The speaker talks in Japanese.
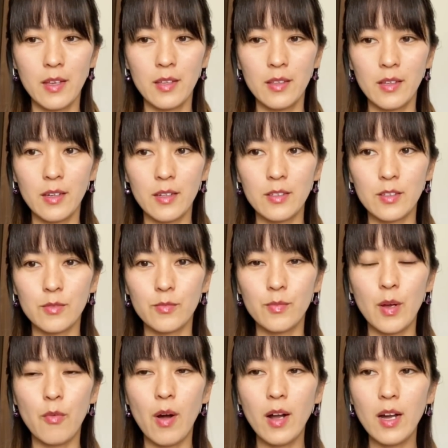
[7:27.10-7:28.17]
だから、
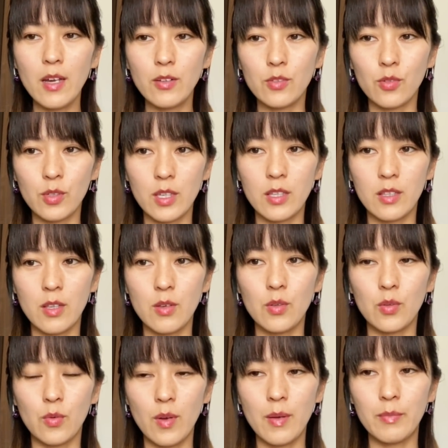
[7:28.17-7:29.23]
まあ、わかる時ってい
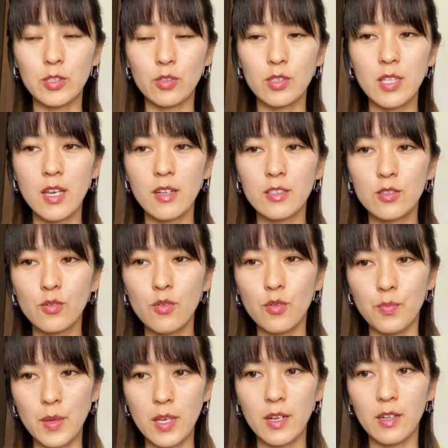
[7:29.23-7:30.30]
うのは、まあ、女性がすご
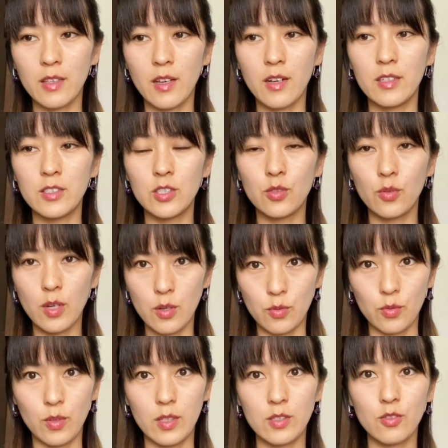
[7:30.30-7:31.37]
く敏感に感じ取れ
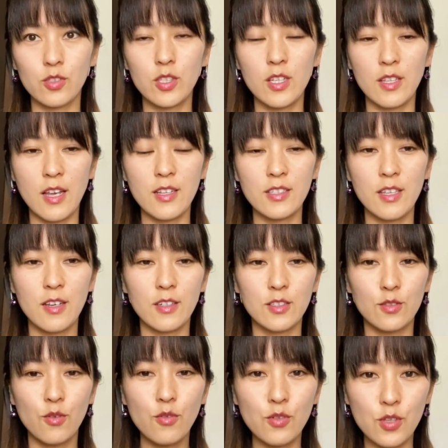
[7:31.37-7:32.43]
る時、そして男性が
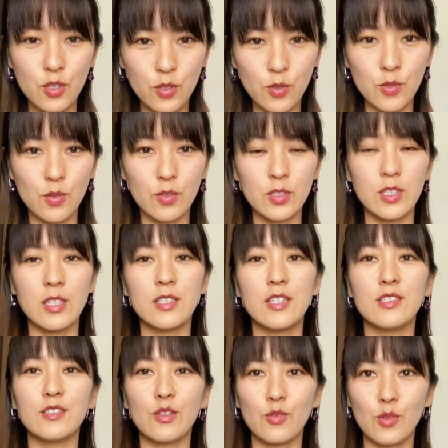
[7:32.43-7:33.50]
すごく勢いよく射
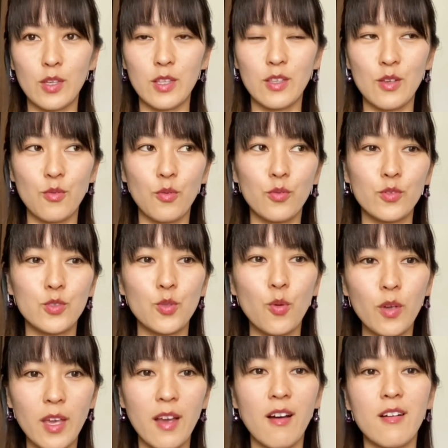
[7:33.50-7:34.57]
精した時っていう、この
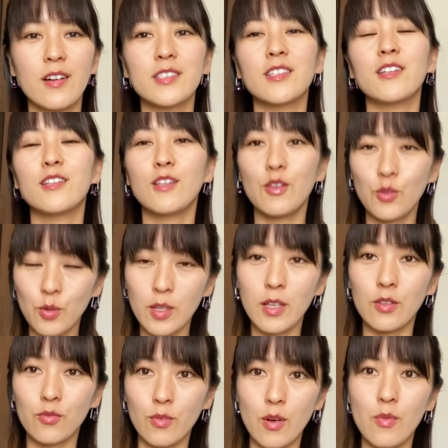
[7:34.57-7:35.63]
条件が重なった時
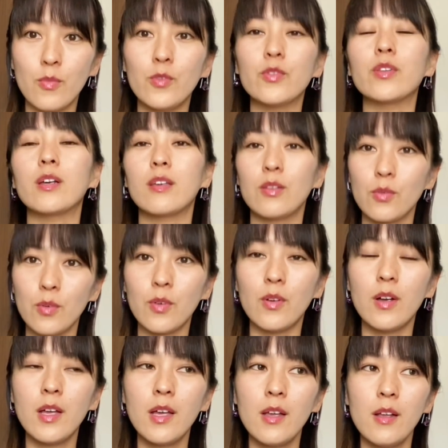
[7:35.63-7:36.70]
だとは思うんだけ
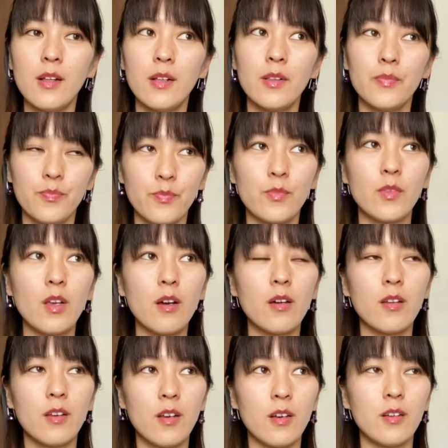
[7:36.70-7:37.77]
ど、うん、だ
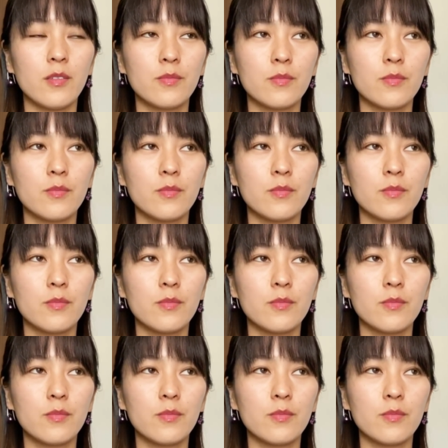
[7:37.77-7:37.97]
から、